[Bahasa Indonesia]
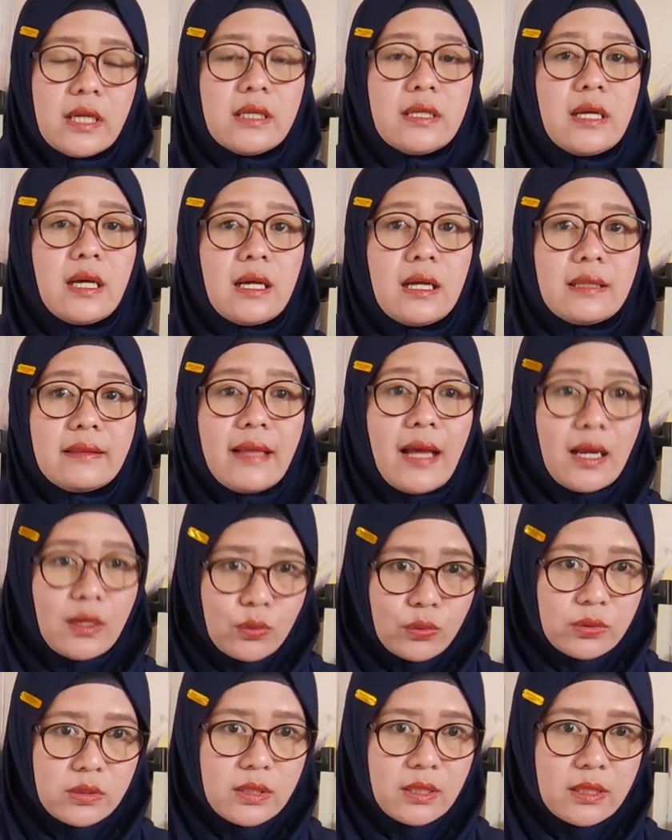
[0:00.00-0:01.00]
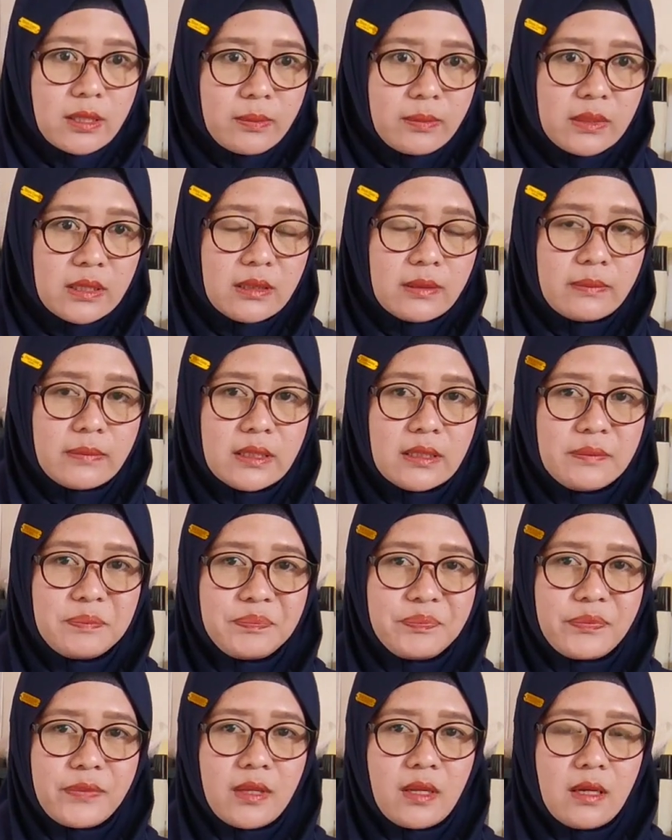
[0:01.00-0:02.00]
dia ya takut ya teman-teman
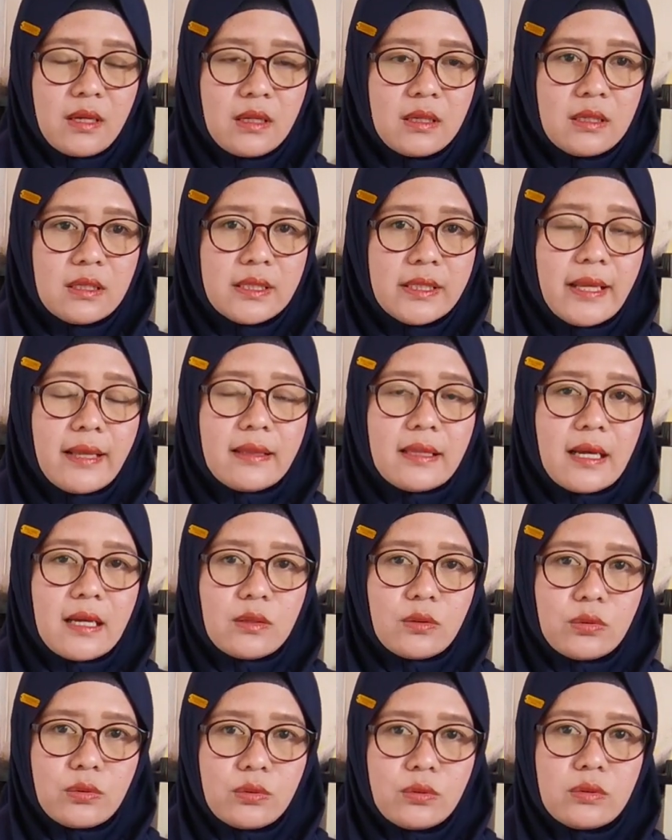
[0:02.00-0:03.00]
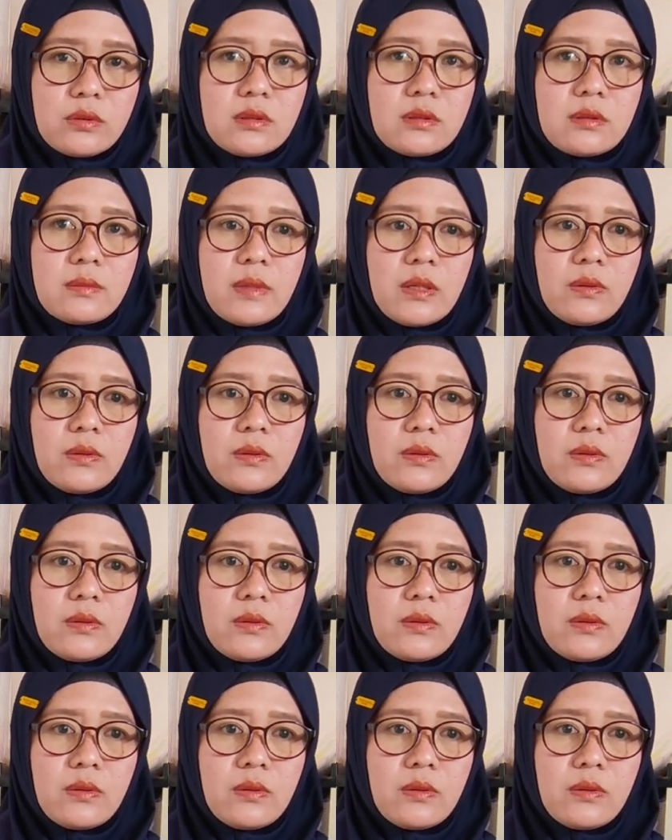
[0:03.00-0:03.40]
dia takut